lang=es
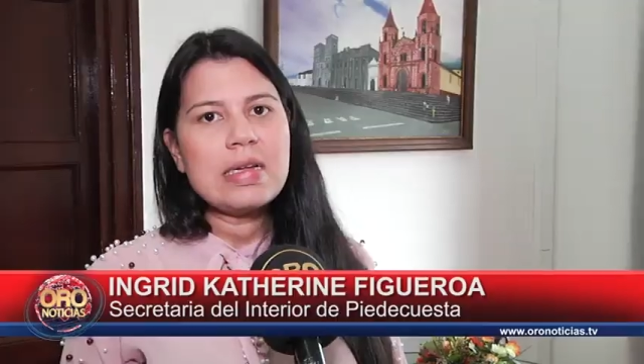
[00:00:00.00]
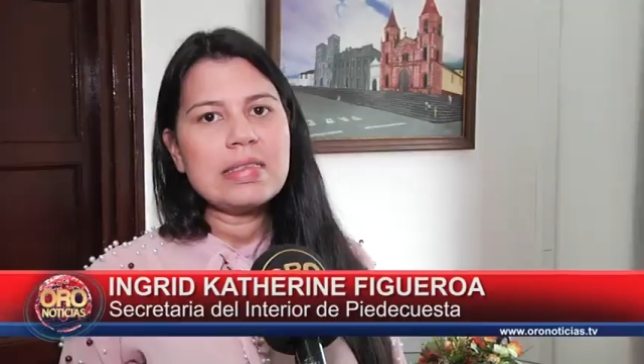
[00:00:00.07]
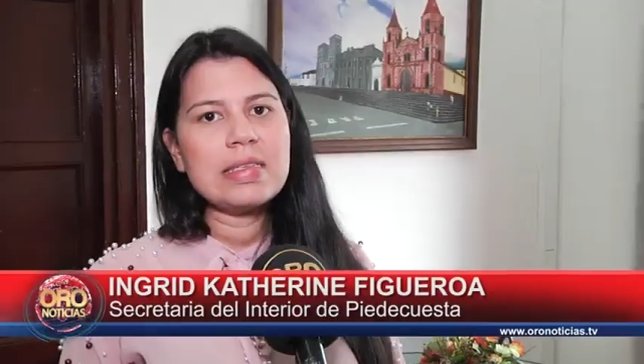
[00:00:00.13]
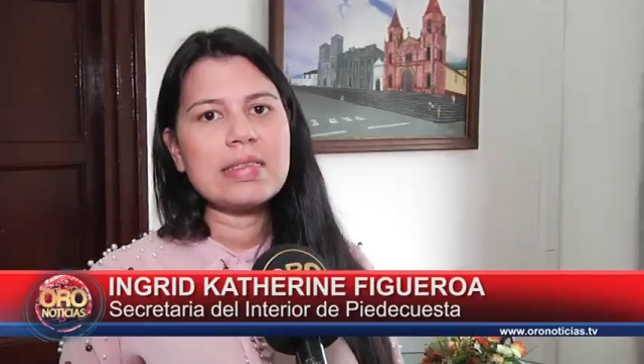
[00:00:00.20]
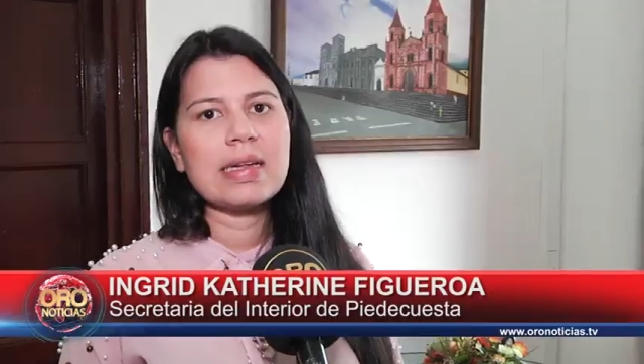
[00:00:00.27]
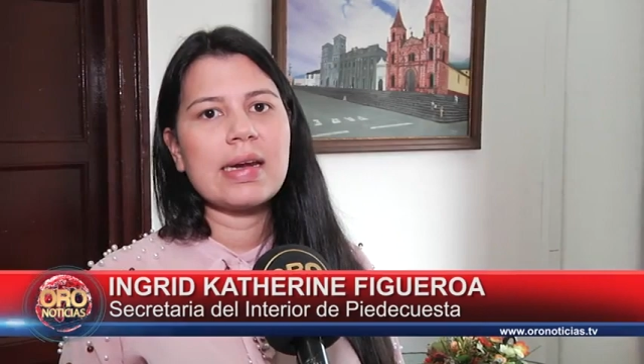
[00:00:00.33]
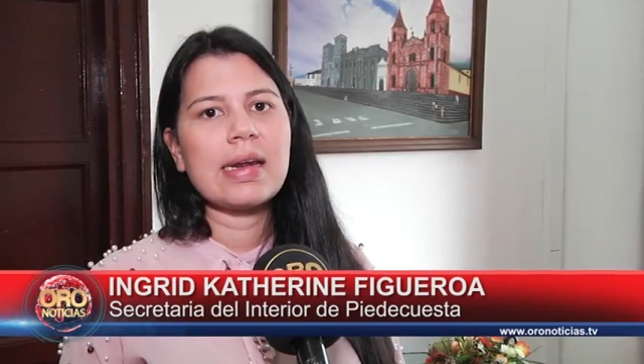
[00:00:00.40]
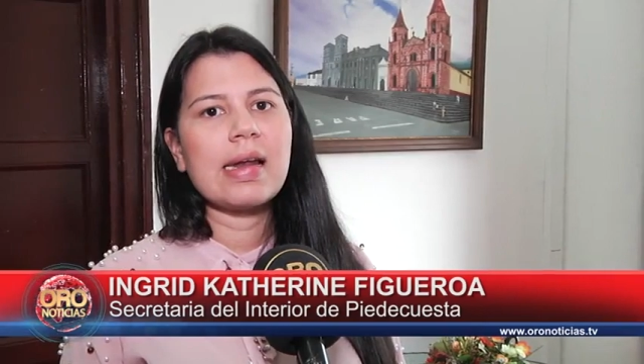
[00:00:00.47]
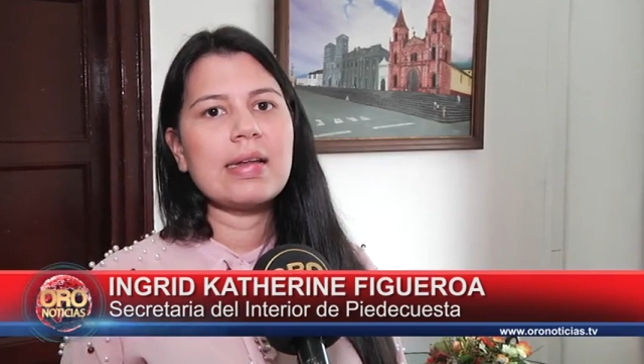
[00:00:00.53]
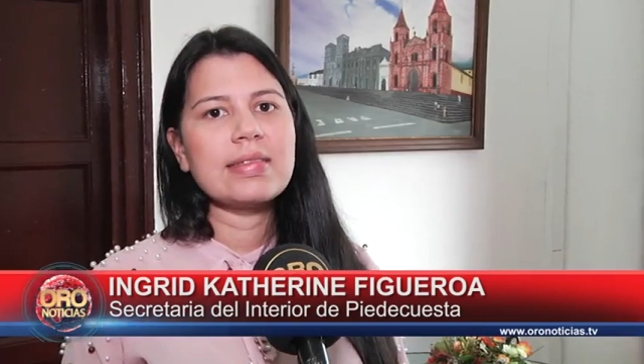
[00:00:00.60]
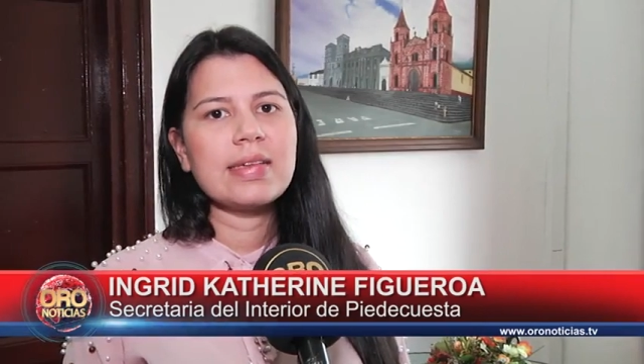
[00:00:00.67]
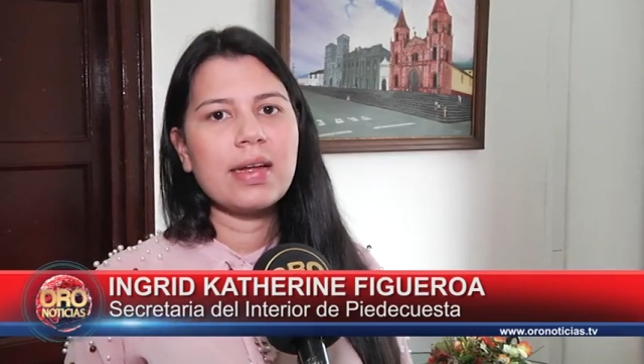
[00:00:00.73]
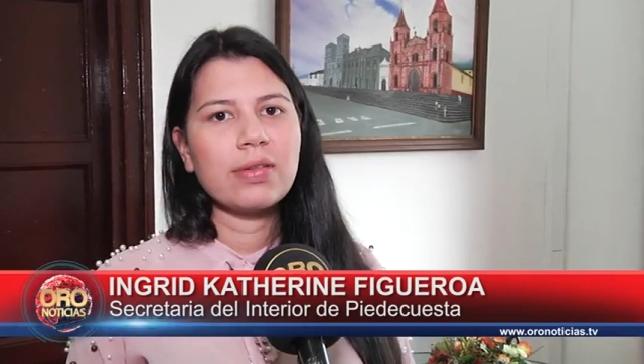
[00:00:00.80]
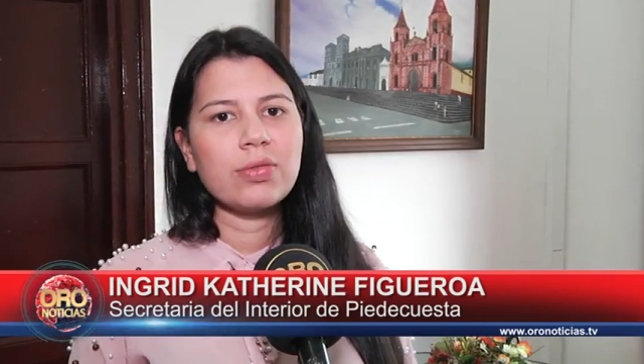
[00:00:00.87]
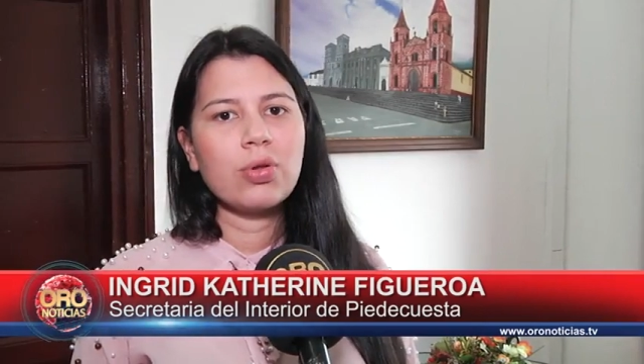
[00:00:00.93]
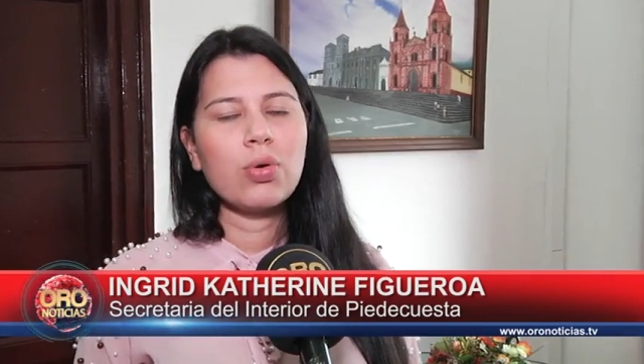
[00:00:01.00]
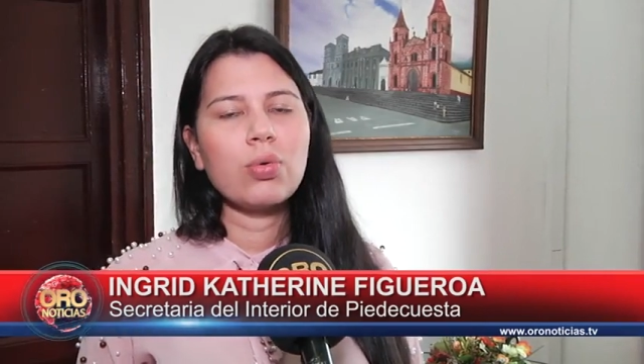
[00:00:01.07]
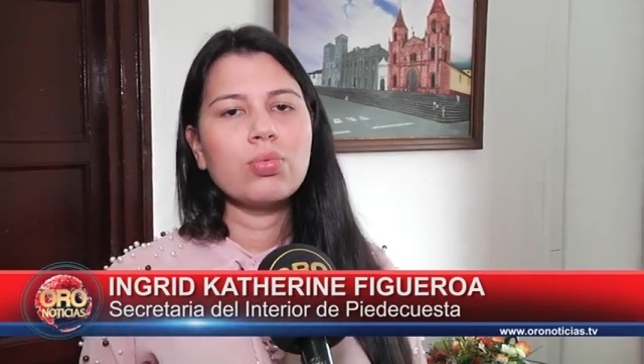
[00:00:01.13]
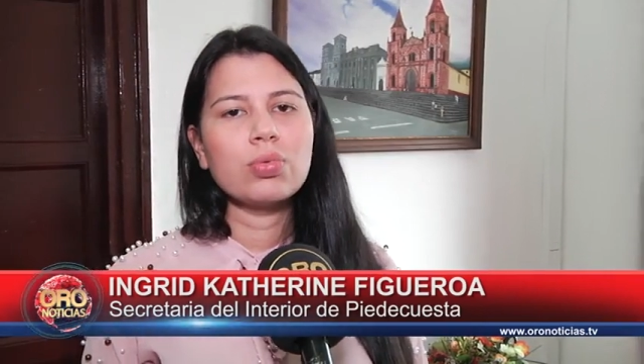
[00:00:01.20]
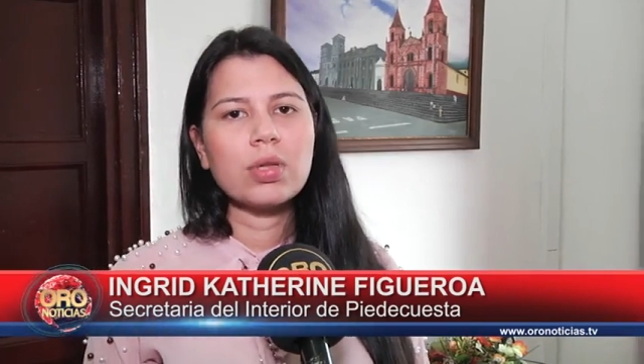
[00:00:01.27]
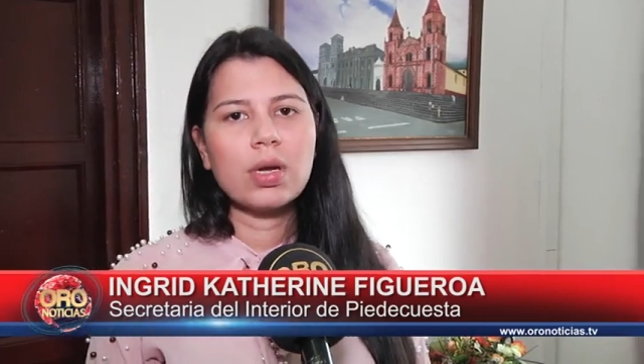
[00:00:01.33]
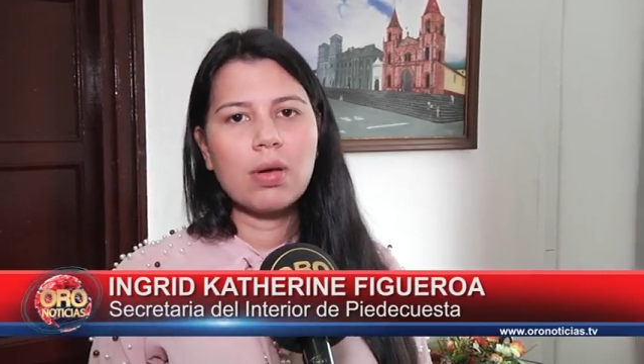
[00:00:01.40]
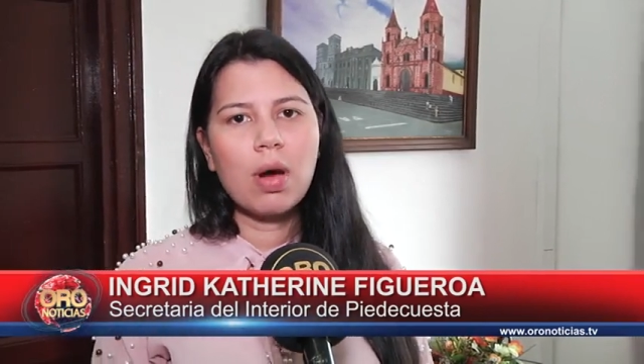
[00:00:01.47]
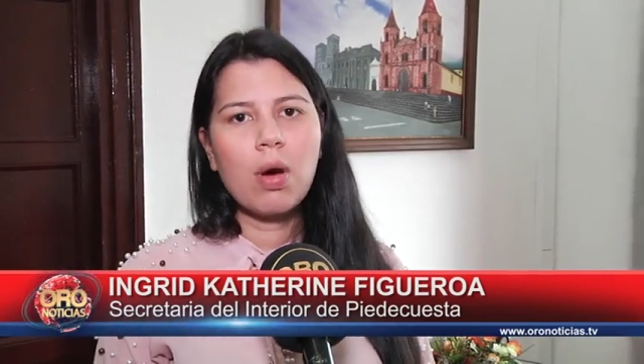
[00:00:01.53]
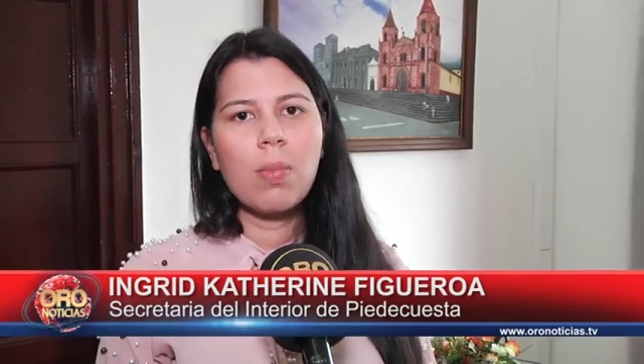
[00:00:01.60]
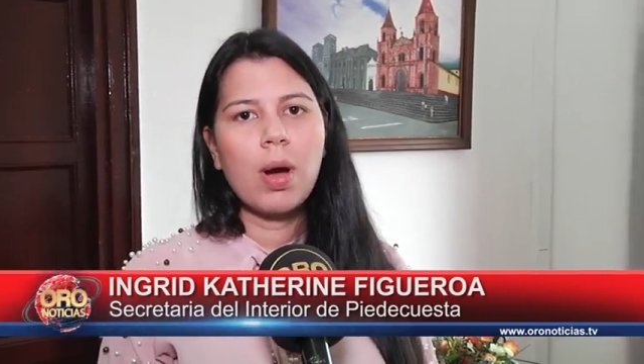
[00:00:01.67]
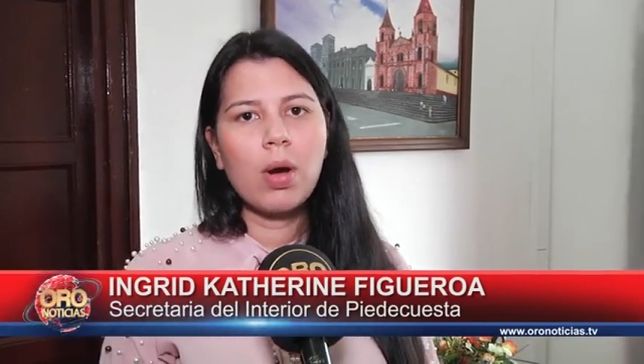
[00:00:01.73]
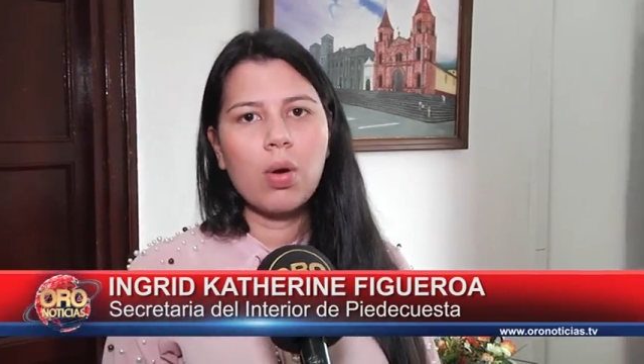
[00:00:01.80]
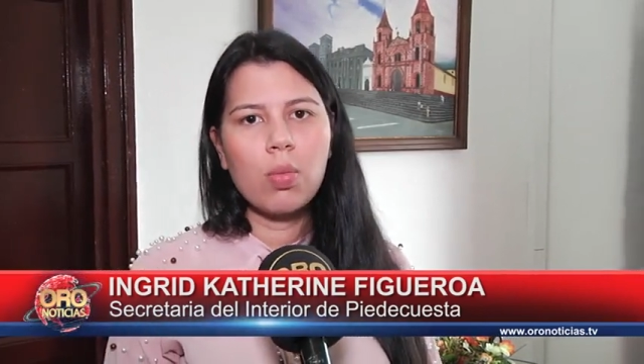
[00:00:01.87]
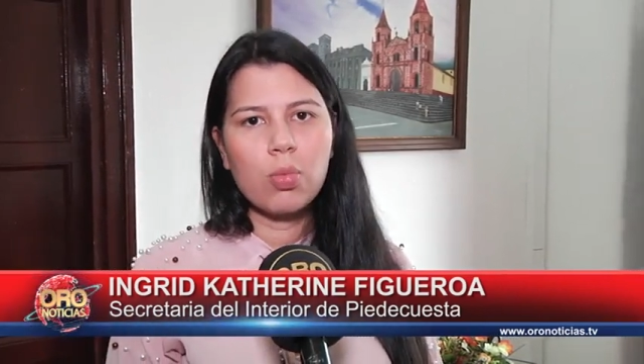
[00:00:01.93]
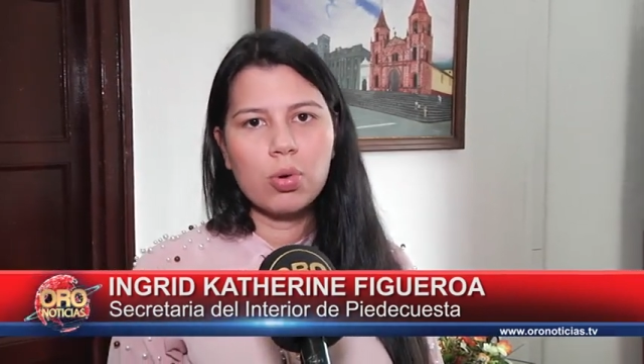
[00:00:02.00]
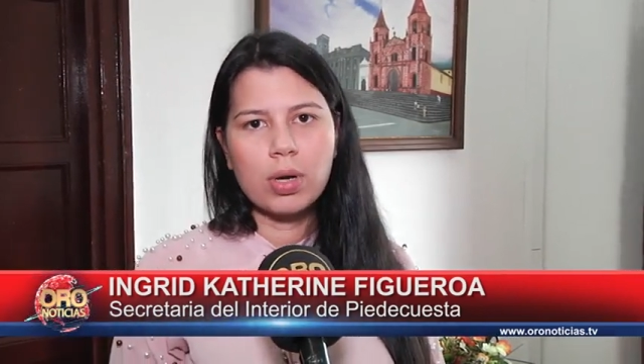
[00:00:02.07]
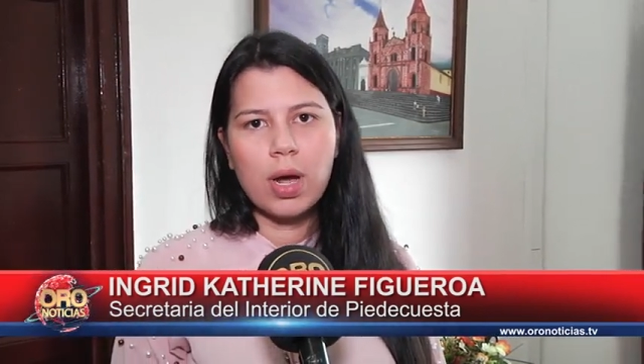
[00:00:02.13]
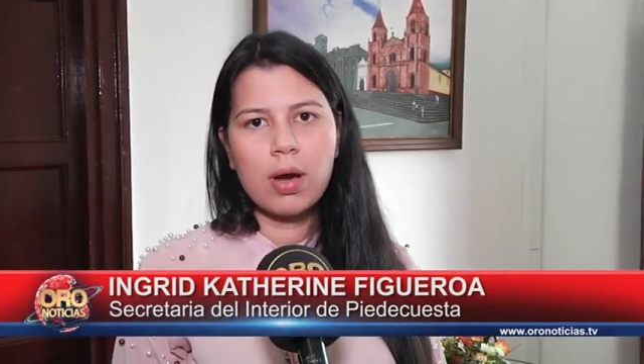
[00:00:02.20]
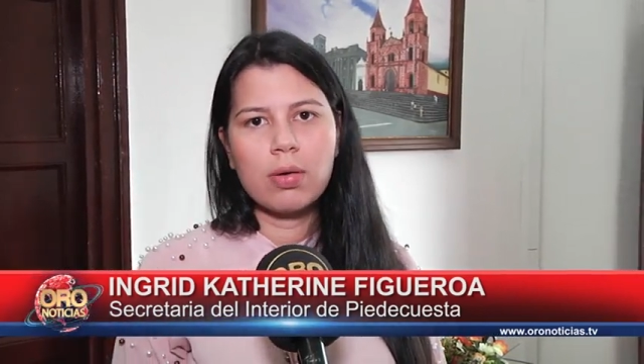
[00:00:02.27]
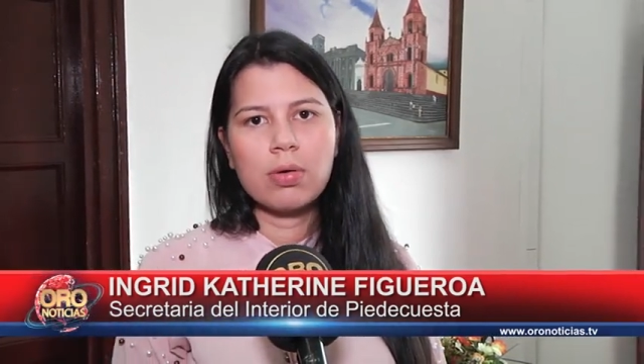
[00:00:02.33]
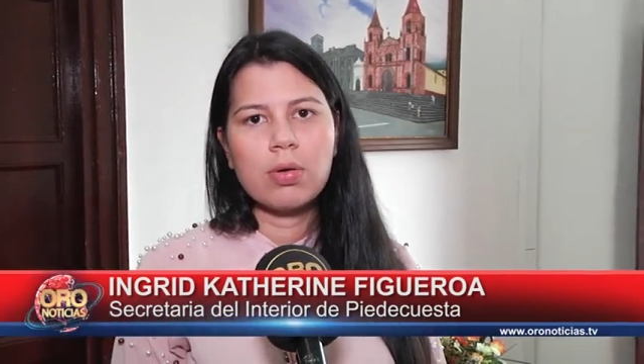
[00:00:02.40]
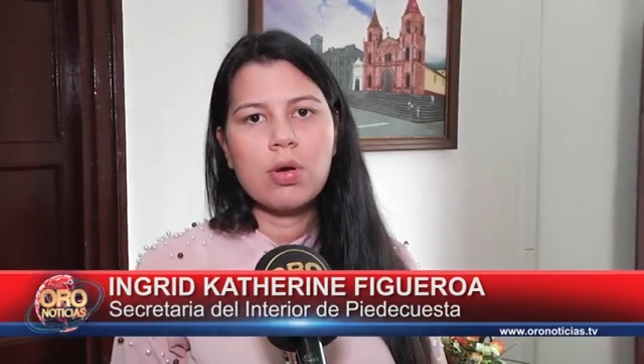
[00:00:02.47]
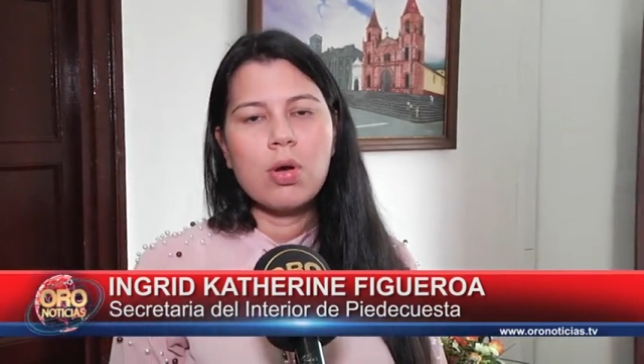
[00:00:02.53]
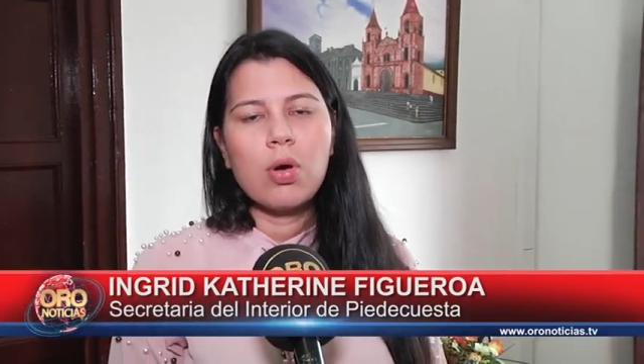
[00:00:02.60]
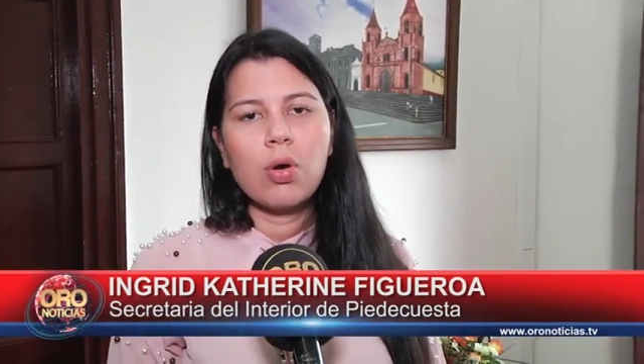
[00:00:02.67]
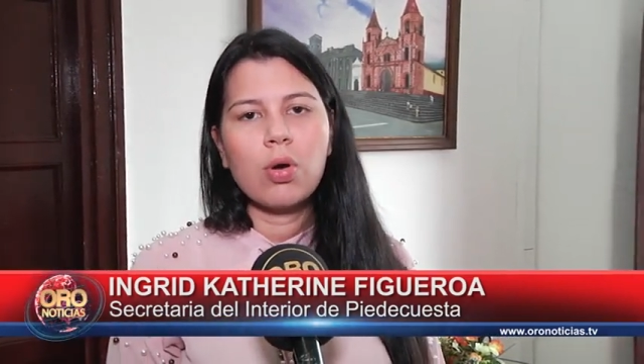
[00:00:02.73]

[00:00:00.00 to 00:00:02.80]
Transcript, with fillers: Se está realizando un trabajo mancomunado